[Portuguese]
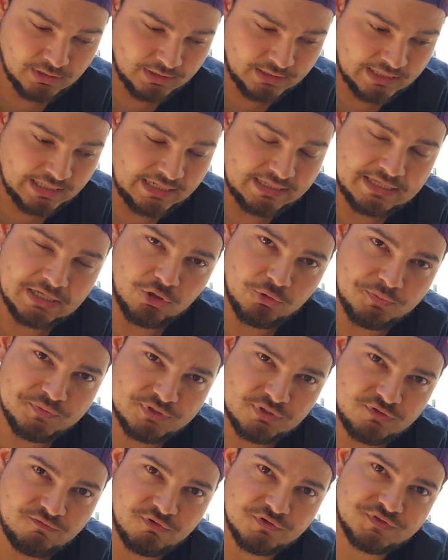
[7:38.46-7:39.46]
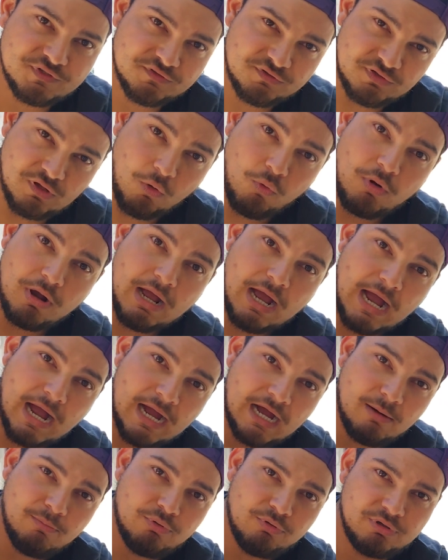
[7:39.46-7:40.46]
que ele tem a opção de você usar o
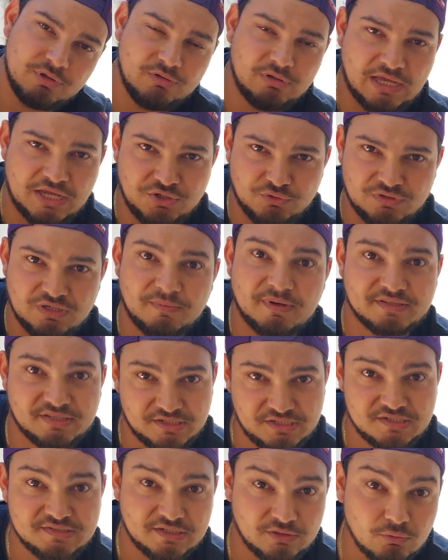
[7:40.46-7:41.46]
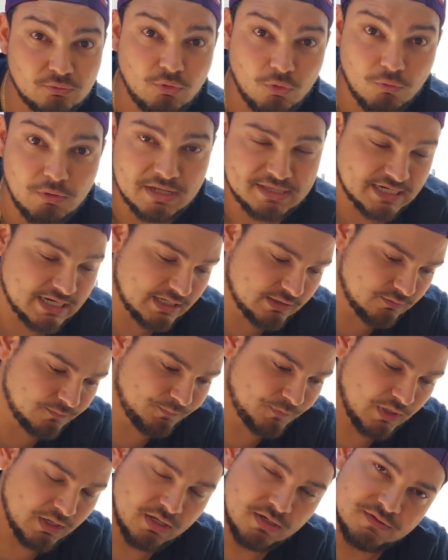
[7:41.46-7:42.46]
cabo, ninguém usa bastante isso aí no Gol quadrado.
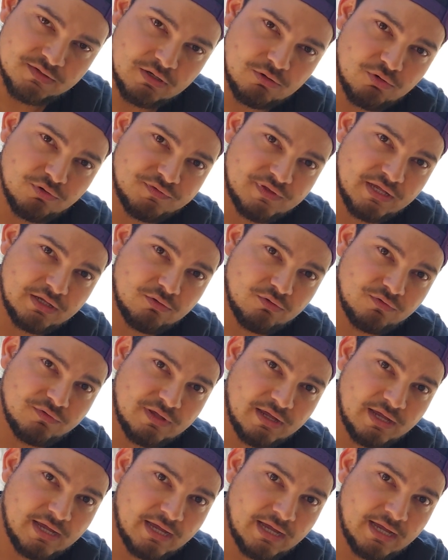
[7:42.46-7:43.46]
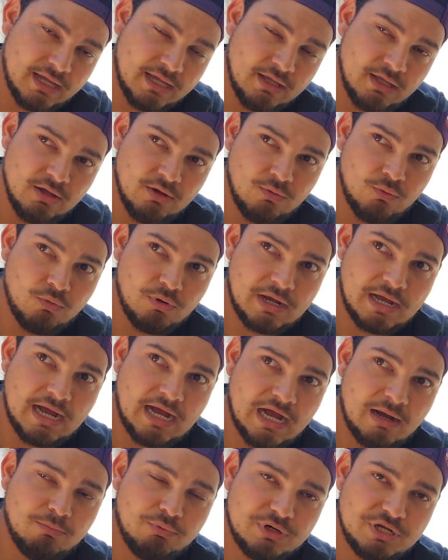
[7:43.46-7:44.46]
Você consegue usar o
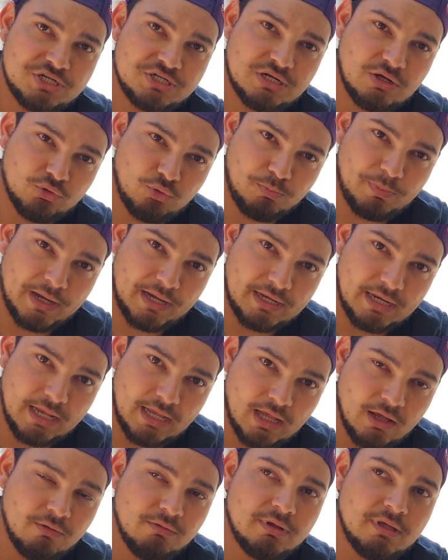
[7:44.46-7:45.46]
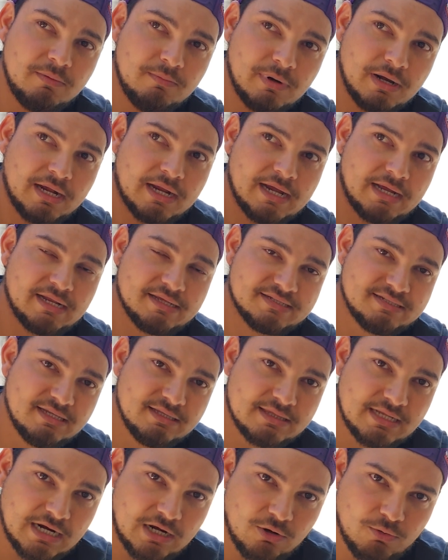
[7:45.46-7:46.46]
cabo original do painel e marcar na
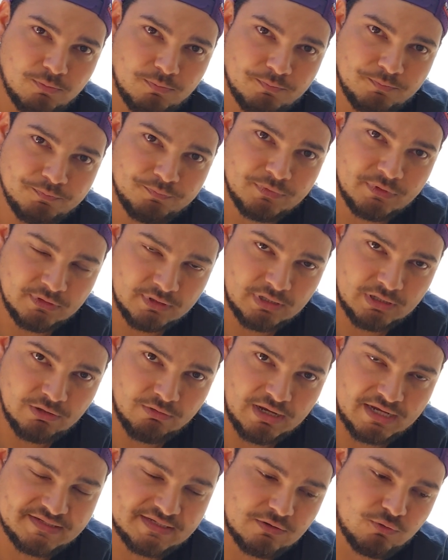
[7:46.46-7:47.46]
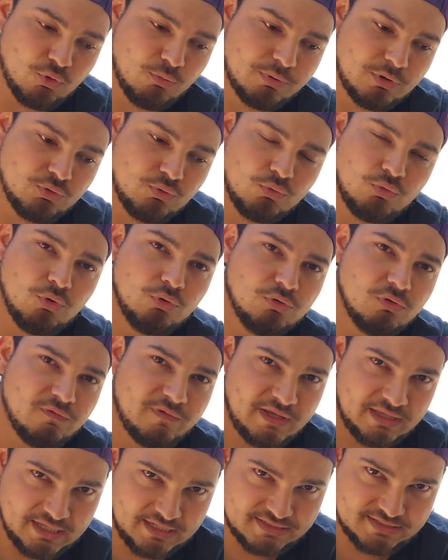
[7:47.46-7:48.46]
central entendeu? Aí você compra o do Gol
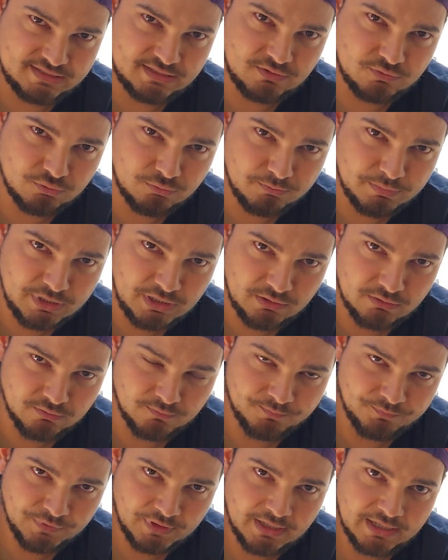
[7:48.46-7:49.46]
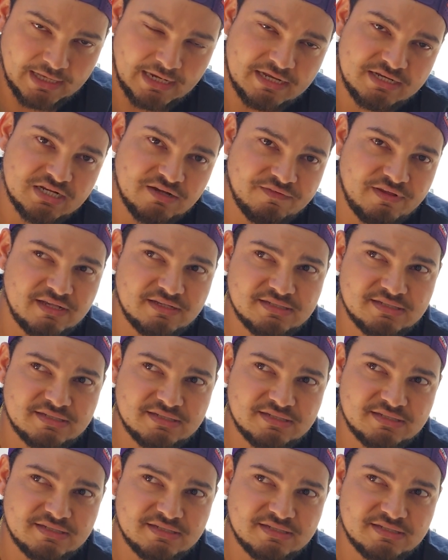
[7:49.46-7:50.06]
95 umbigo, bico, ele já vem com